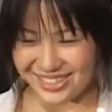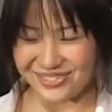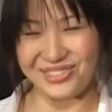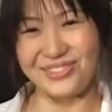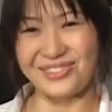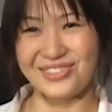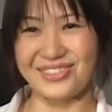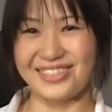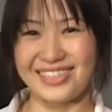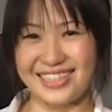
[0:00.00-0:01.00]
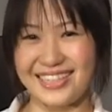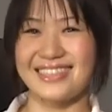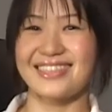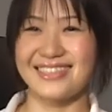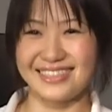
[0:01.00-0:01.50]
にもすごく綺麗
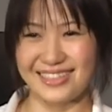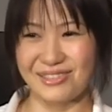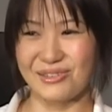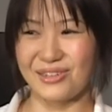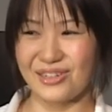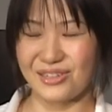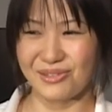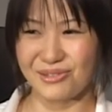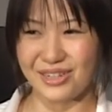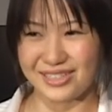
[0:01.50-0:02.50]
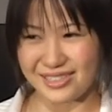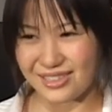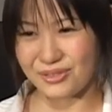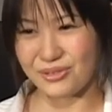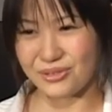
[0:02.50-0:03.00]
なんですけどこう風
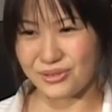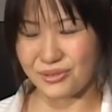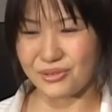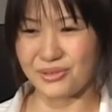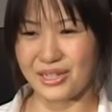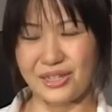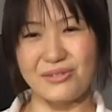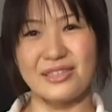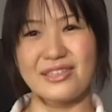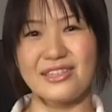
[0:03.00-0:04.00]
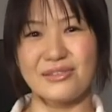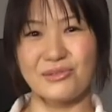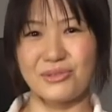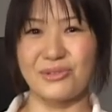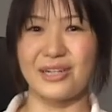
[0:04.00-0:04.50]
が吹くすごく平和で
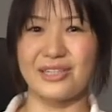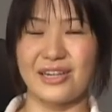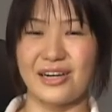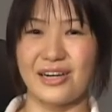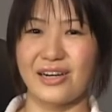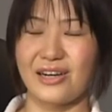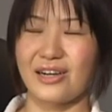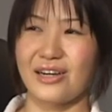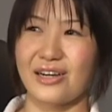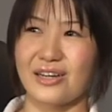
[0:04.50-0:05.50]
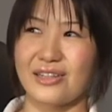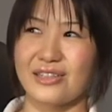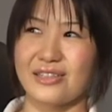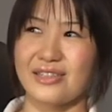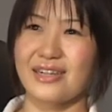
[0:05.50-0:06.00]
のどかな
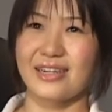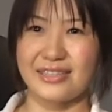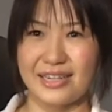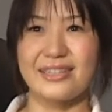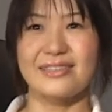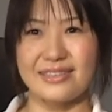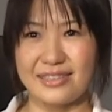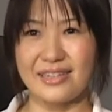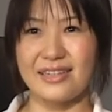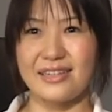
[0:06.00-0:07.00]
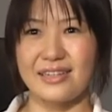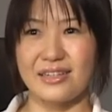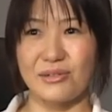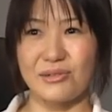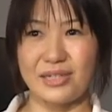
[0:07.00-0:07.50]
中にあって
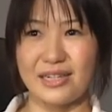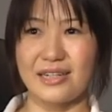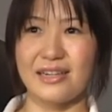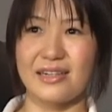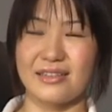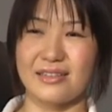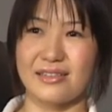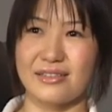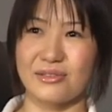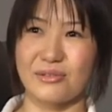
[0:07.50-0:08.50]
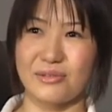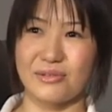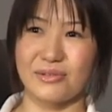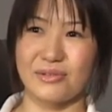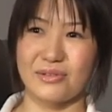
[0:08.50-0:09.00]
これからその
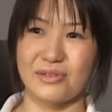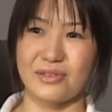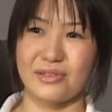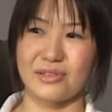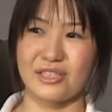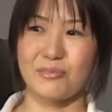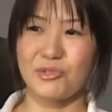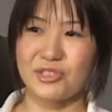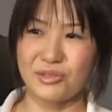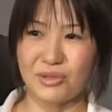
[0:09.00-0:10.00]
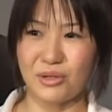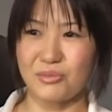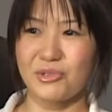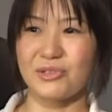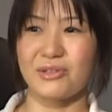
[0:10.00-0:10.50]
気持ちとか
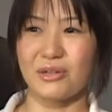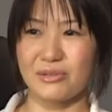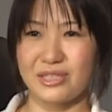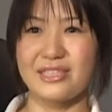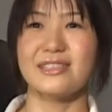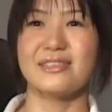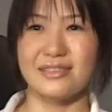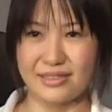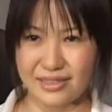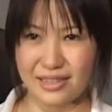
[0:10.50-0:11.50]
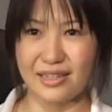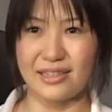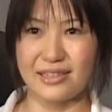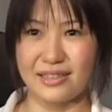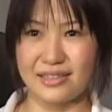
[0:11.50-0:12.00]
思いとかを振り切って
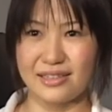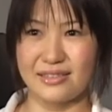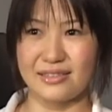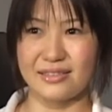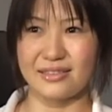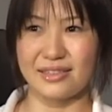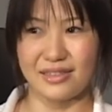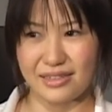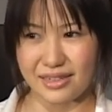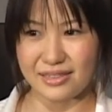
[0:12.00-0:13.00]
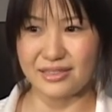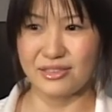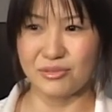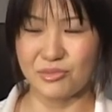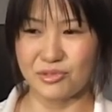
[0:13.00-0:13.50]
戦いっ
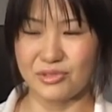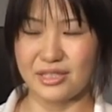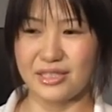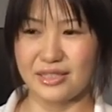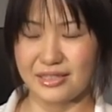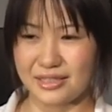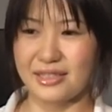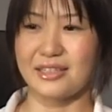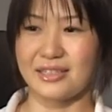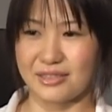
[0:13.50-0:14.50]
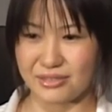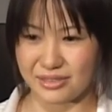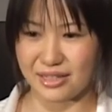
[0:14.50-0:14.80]
ていうものに行かなきゃいけなく